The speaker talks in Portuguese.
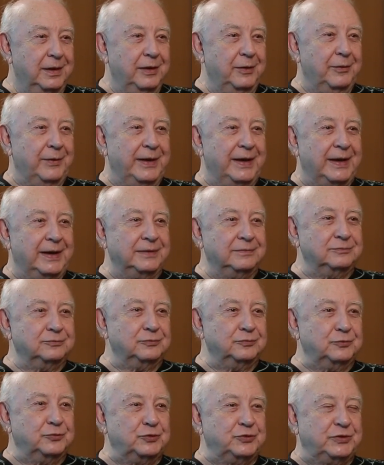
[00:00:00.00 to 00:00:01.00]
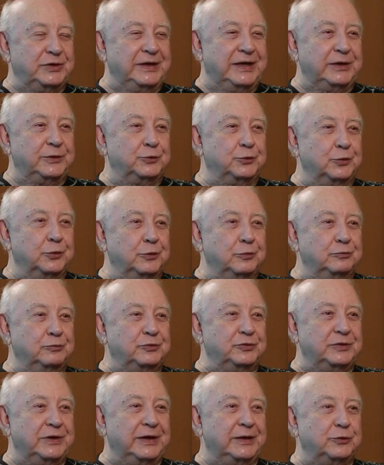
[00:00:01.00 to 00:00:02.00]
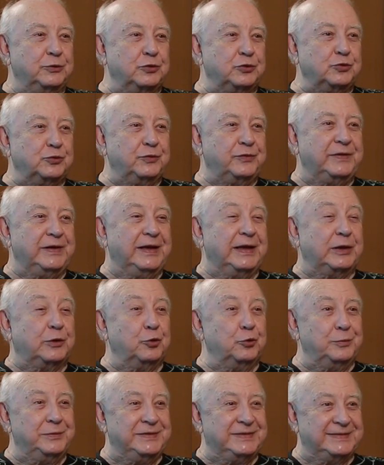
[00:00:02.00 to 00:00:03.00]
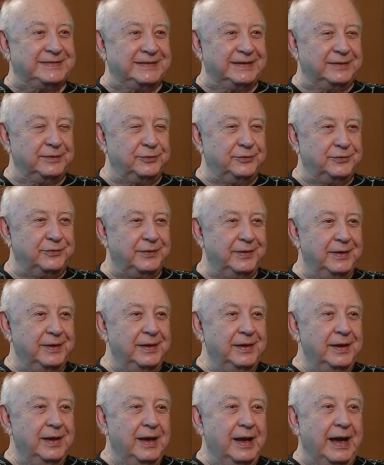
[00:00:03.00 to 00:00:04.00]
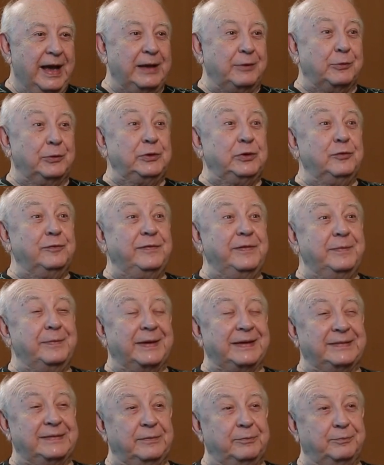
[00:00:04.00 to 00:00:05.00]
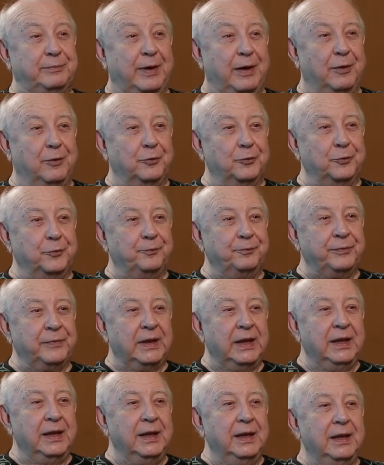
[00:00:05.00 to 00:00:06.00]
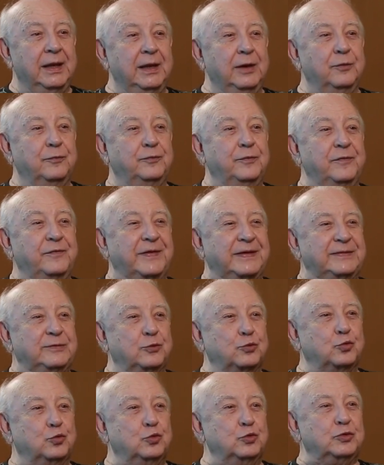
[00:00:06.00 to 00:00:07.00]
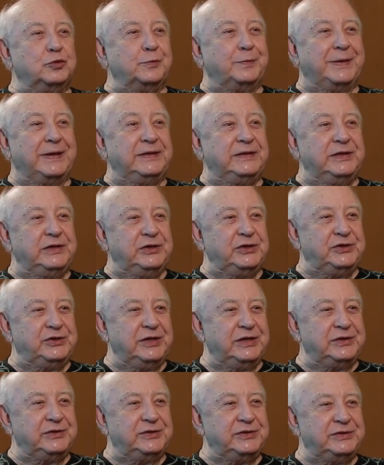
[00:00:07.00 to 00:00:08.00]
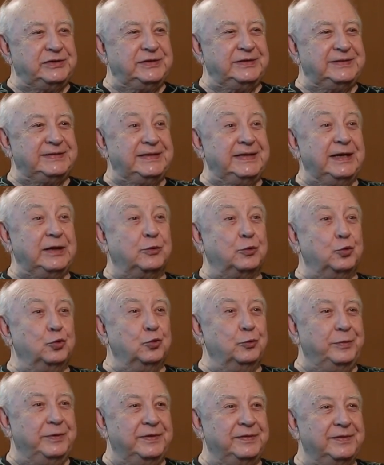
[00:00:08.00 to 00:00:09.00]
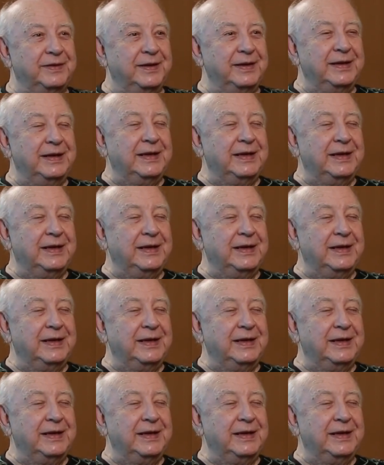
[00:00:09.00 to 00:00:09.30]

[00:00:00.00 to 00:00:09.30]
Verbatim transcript: Eu era um dos, diretor, um dos diretores do Cineclube de Santos. Aí quando eu vim para São Paulo, eu fui fazer o curso para dirigentes de cineclubes